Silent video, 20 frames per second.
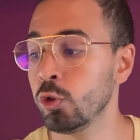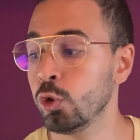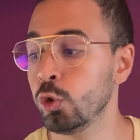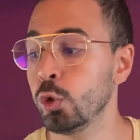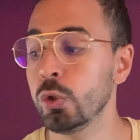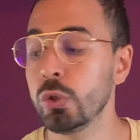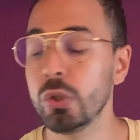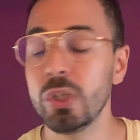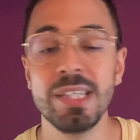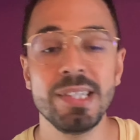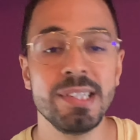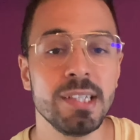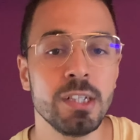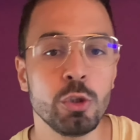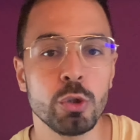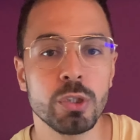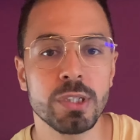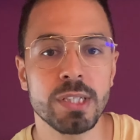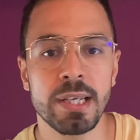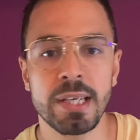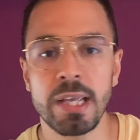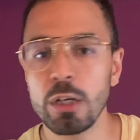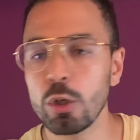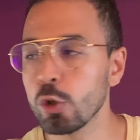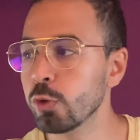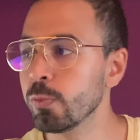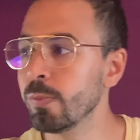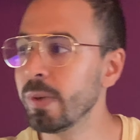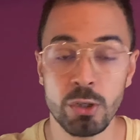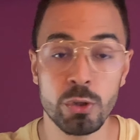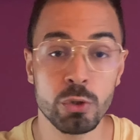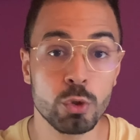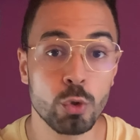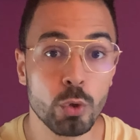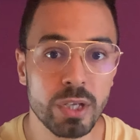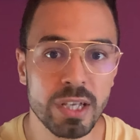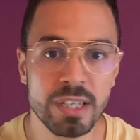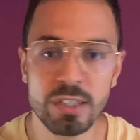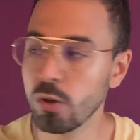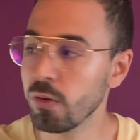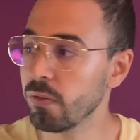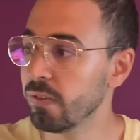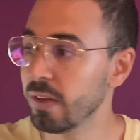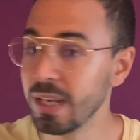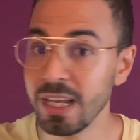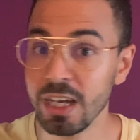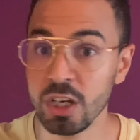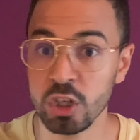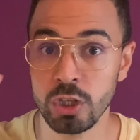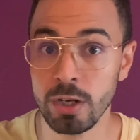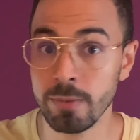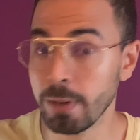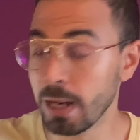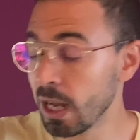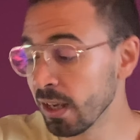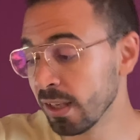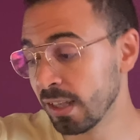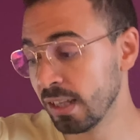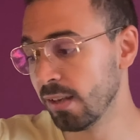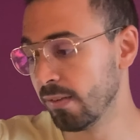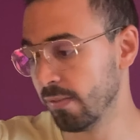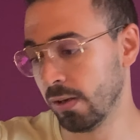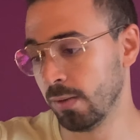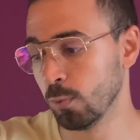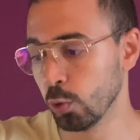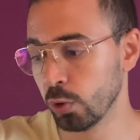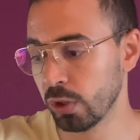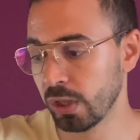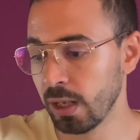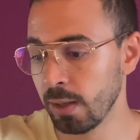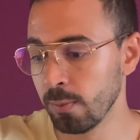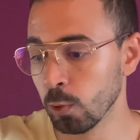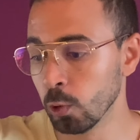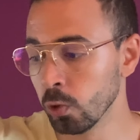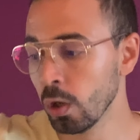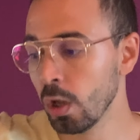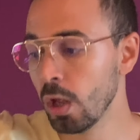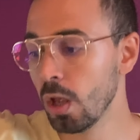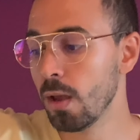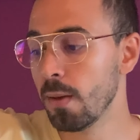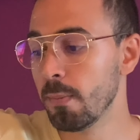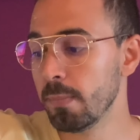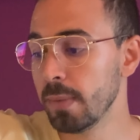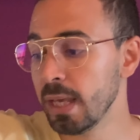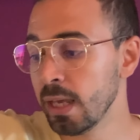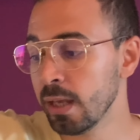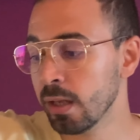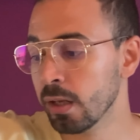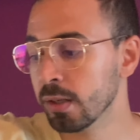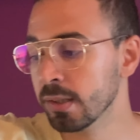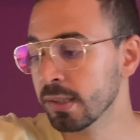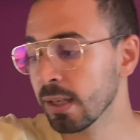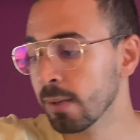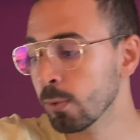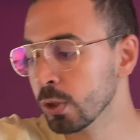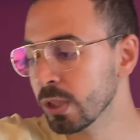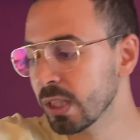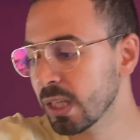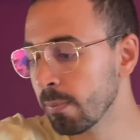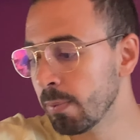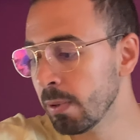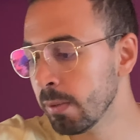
J'utilisais jusqu'à quelques semaines ce casque filaire Jabra qui est vraiment très bon, mais ça m'handicapait